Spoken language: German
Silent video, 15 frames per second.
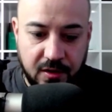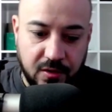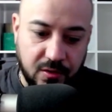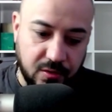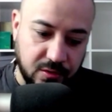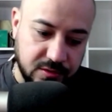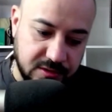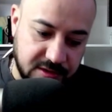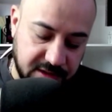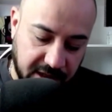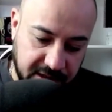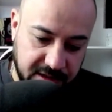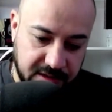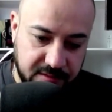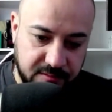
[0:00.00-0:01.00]
und
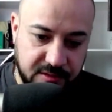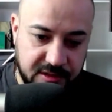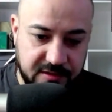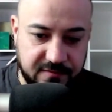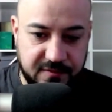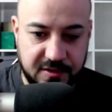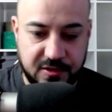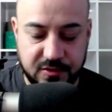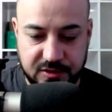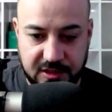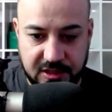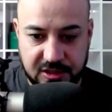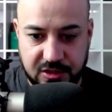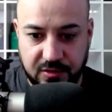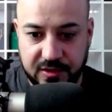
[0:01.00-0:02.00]
dann mir die Videos
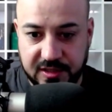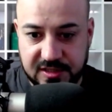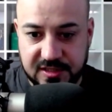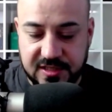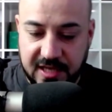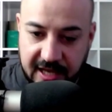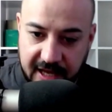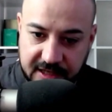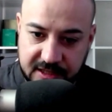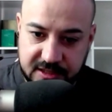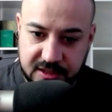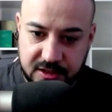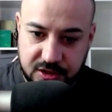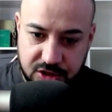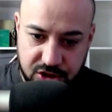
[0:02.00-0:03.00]
anschaue. Und das ist echt
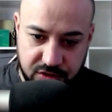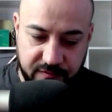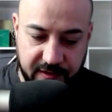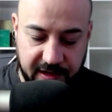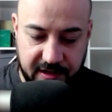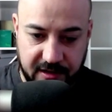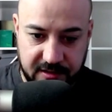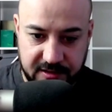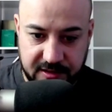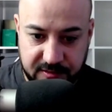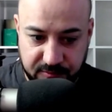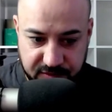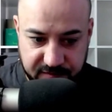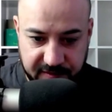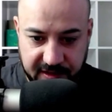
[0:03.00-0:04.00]
schwer. Ich
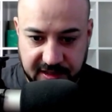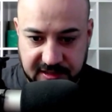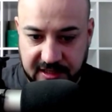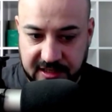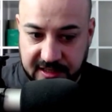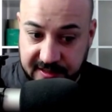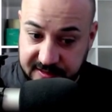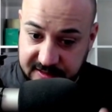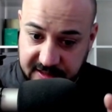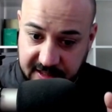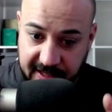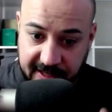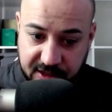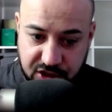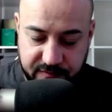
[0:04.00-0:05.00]
muss wirklich sagen, es ist
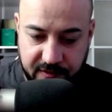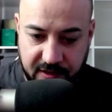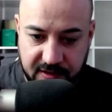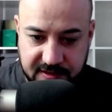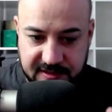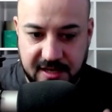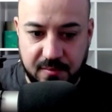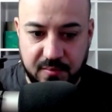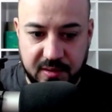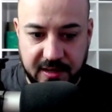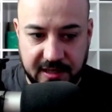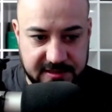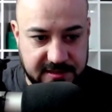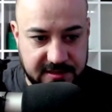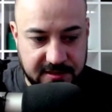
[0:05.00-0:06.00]
echt schwer und sehr
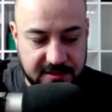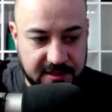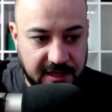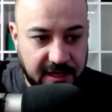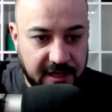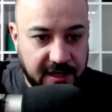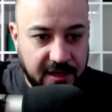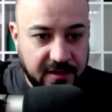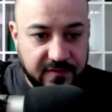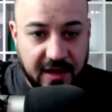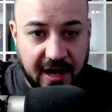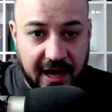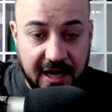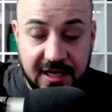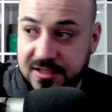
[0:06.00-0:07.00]
belastend. Wir
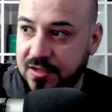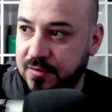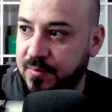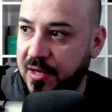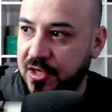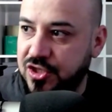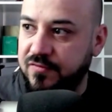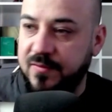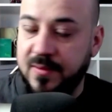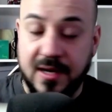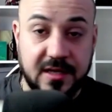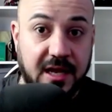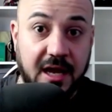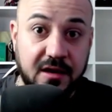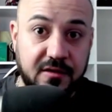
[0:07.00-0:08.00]
alle sind Menschen, wir
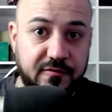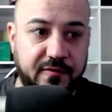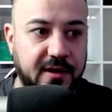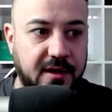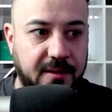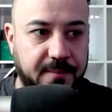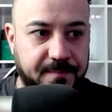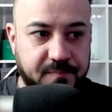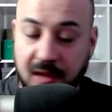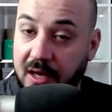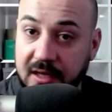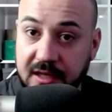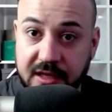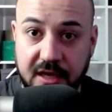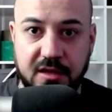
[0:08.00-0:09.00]
machen alle Fehler.
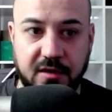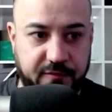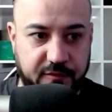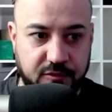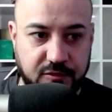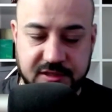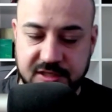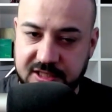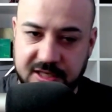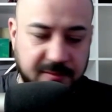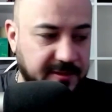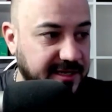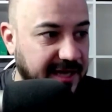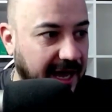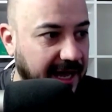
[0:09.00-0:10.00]
Jeder von uns. Es
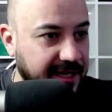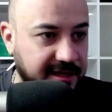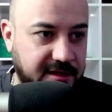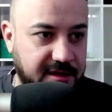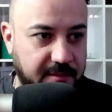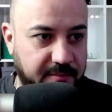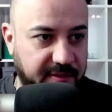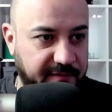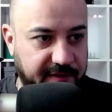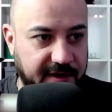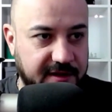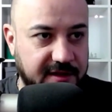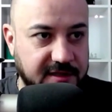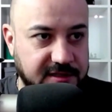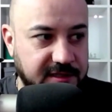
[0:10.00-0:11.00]
gibt keinen, der
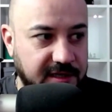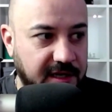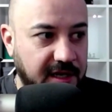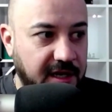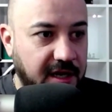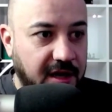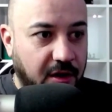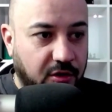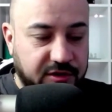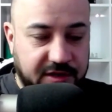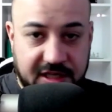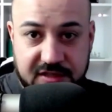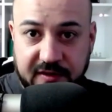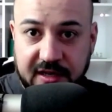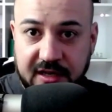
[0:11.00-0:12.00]
perfekt ist. Und
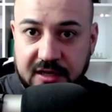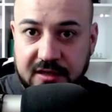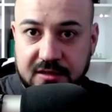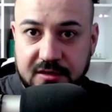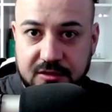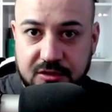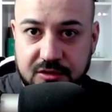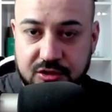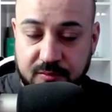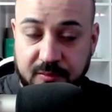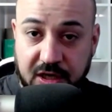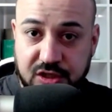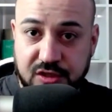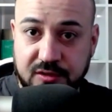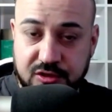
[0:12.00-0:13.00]
deswegen, zum
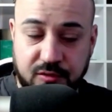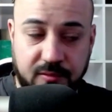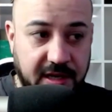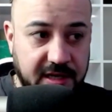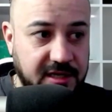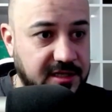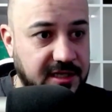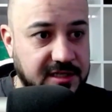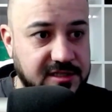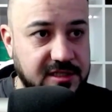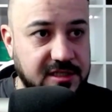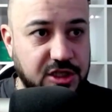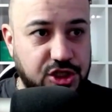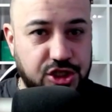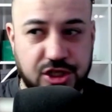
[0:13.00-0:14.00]
Beispiel, so mache ich das.
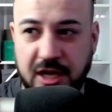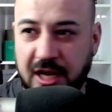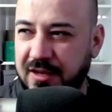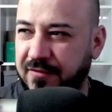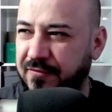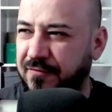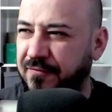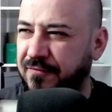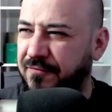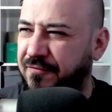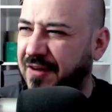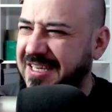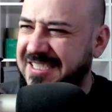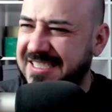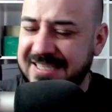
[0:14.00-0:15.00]
Ich schneide
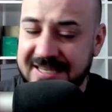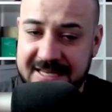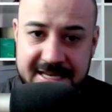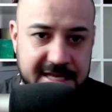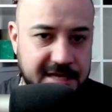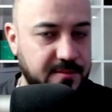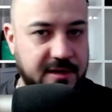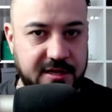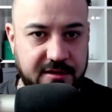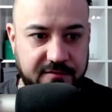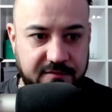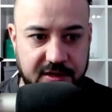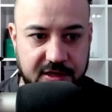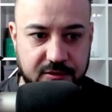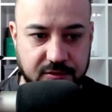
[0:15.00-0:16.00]
fast nie meine
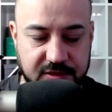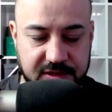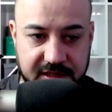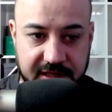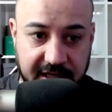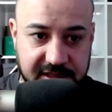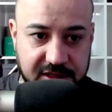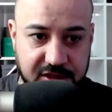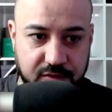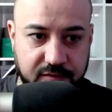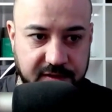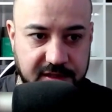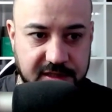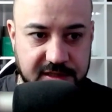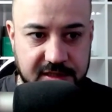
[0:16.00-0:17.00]
Videos. Ich lasse sie so, wie
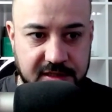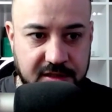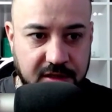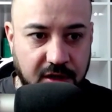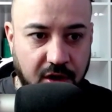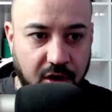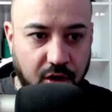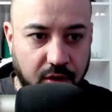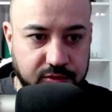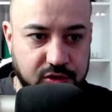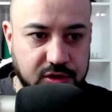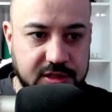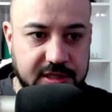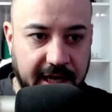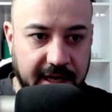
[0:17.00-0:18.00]
die sind, um zu
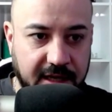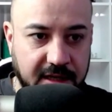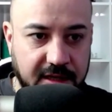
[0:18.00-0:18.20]
zeigen,